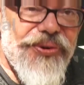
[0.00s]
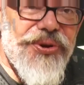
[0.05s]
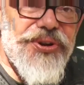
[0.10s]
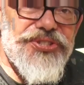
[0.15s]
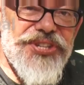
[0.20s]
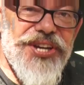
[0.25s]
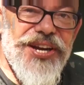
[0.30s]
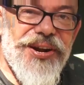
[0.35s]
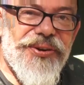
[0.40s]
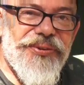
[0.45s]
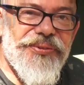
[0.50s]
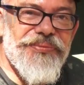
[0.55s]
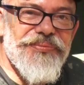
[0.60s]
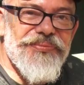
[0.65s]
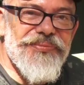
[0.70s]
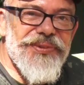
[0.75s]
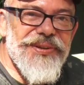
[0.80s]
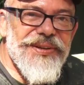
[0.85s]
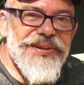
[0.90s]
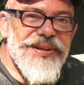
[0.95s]
Curtiram?
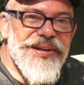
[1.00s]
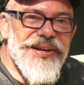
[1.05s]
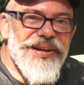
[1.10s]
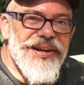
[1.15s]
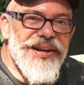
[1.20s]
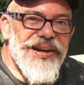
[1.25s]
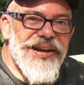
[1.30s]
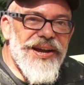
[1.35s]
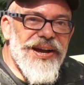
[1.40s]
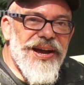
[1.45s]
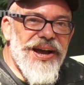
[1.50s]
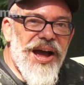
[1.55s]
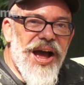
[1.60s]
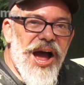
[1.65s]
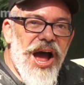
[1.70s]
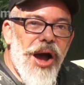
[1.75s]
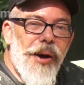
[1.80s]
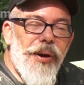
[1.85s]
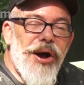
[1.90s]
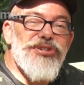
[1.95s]

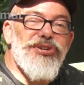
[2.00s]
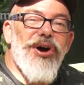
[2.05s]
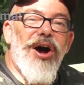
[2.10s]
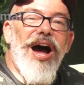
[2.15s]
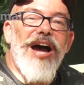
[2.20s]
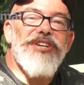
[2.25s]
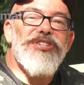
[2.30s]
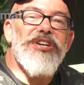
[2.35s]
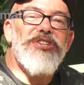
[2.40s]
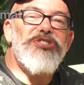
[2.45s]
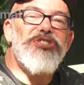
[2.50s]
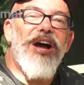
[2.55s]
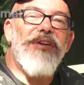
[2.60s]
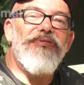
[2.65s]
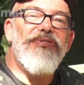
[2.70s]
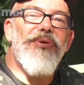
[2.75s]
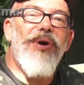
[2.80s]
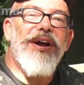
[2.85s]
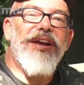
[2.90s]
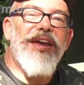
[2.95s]
Mas ó, a gente já
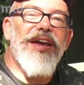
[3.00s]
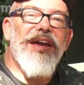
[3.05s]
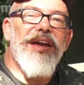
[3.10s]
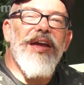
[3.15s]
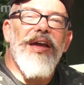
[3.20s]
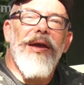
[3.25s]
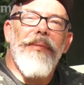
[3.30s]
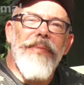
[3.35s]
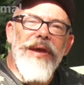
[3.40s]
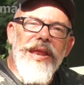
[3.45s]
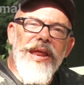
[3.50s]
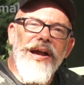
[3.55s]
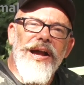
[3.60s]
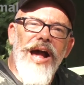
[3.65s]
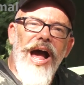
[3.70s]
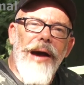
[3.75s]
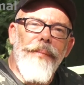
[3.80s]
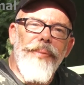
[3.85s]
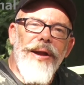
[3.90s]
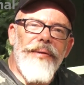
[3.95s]
viu aqui mini
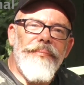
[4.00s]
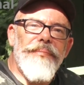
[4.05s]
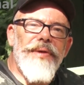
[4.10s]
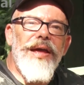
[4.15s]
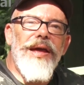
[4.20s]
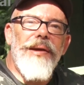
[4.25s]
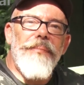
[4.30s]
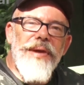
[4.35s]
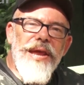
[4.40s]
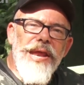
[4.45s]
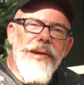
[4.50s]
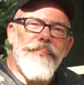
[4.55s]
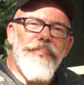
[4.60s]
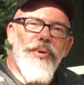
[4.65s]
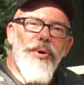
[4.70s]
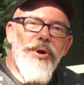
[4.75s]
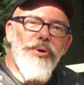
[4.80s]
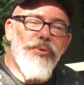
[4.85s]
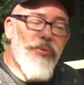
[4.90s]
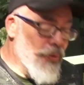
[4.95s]
cabra, mini
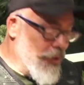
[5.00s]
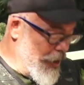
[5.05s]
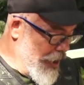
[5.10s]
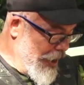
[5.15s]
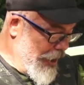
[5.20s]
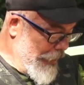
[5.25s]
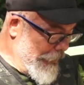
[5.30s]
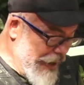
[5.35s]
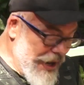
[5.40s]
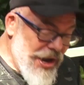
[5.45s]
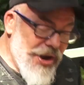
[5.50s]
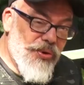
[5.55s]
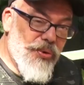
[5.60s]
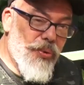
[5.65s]
porco, mini